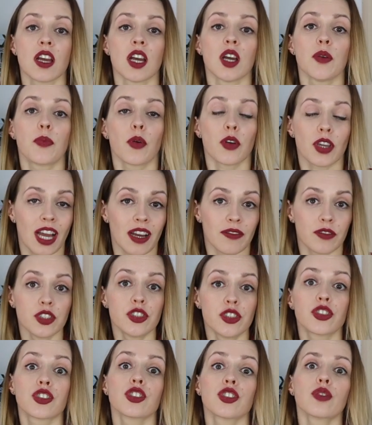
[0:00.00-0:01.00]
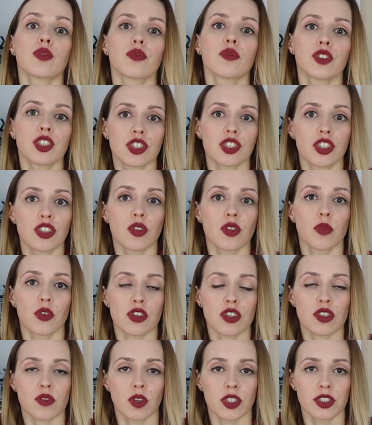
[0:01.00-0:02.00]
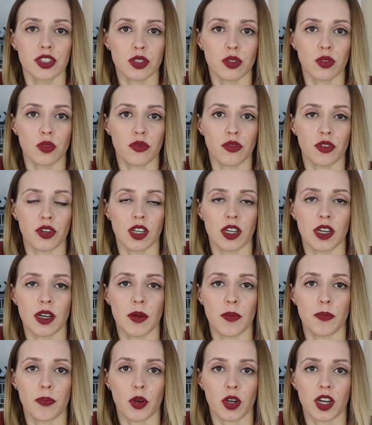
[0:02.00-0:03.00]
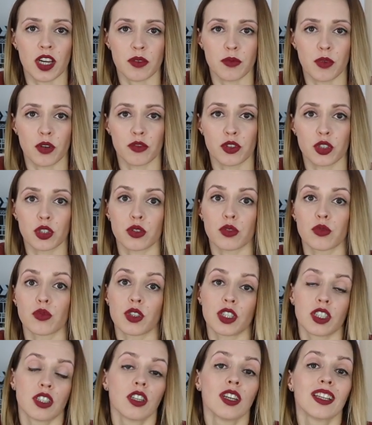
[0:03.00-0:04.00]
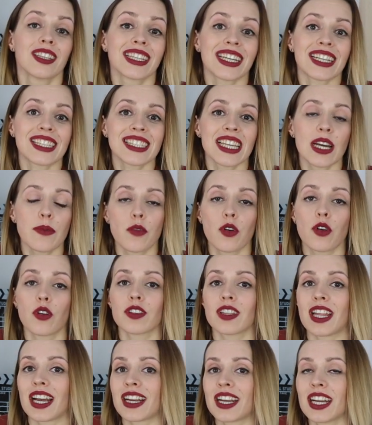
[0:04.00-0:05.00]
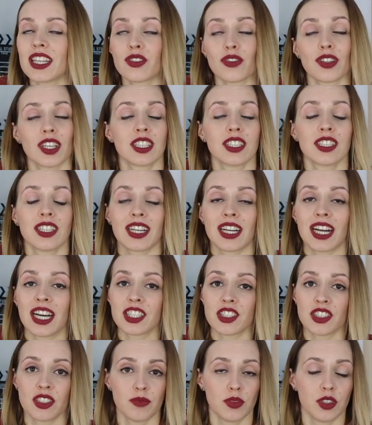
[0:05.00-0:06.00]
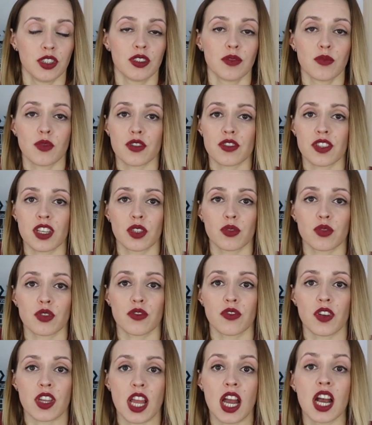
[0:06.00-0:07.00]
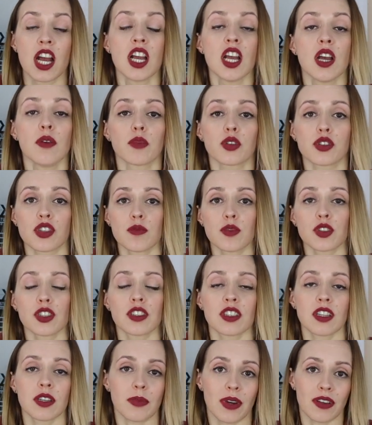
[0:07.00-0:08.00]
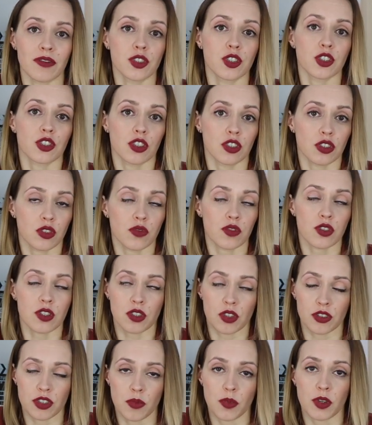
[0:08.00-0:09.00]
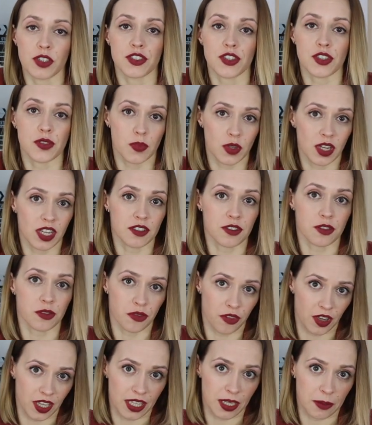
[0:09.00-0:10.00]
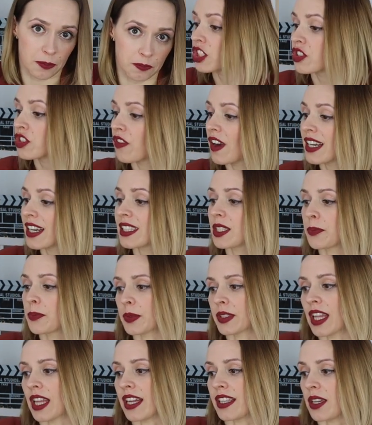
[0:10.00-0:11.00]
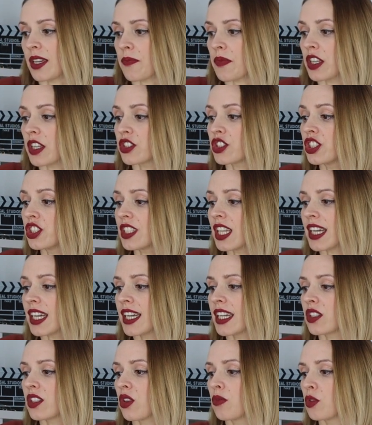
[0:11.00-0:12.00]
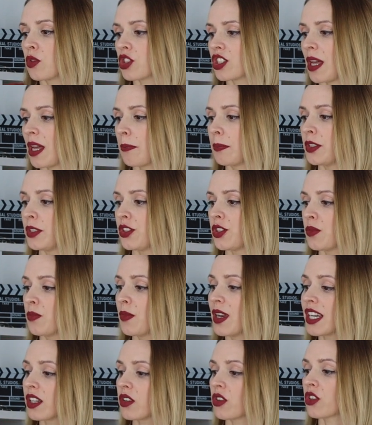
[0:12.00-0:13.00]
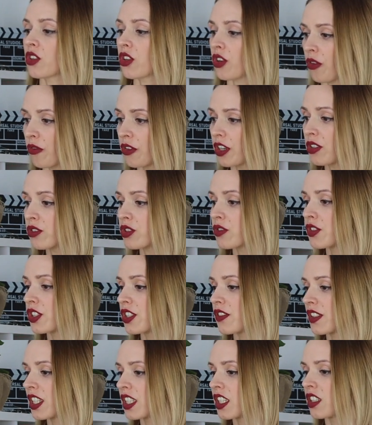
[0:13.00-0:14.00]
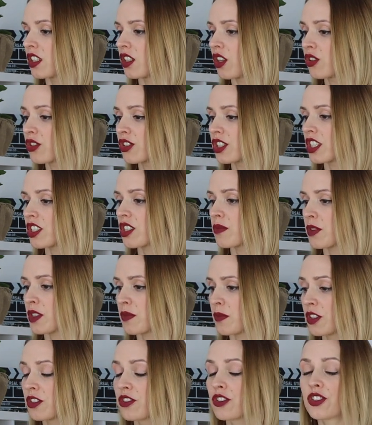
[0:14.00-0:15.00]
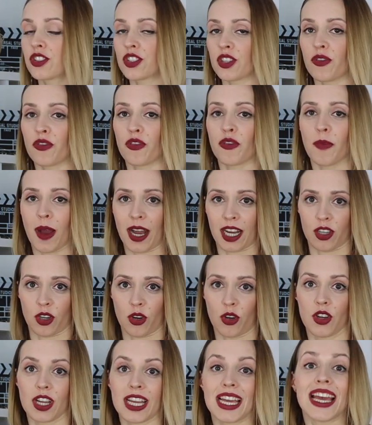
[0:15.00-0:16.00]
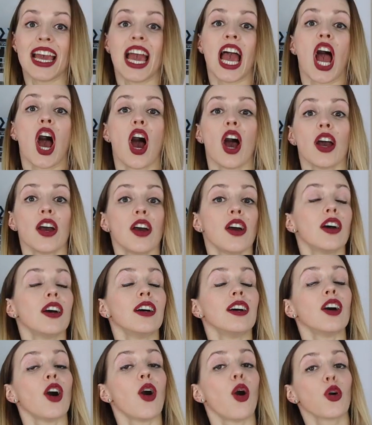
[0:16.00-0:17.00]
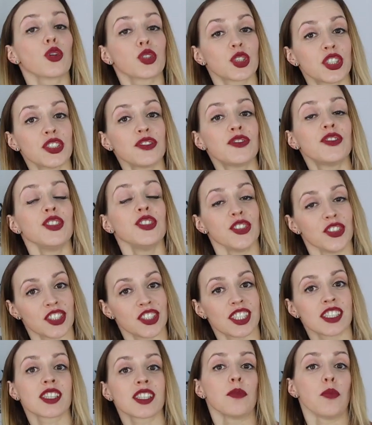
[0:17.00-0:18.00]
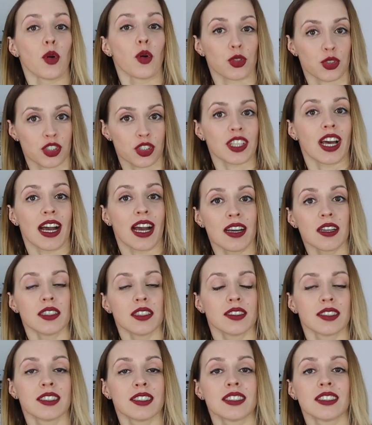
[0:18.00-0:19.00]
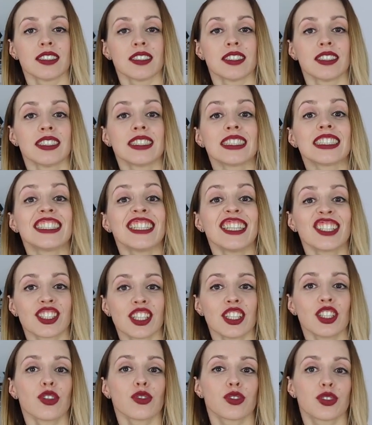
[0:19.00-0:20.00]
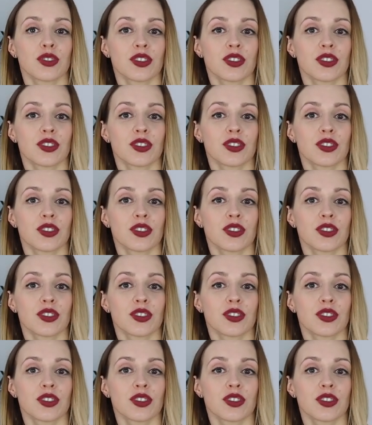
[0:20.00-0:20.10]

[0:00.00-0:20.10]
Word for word: e, pojawić, czy również niedobory składników e, pokarmowych, których tak samo na keto, jak i na każdym innym rodzaju żywienia możemy się nabawić, jeżeli to wszystko nie będzie zbilansowane. Czwarte pytanie. Czy na keto można pić mleko krowie? Oczywiście w takich ilościach, żeby zmieścić się w makro. Oczywiście, że można, y, jeżeli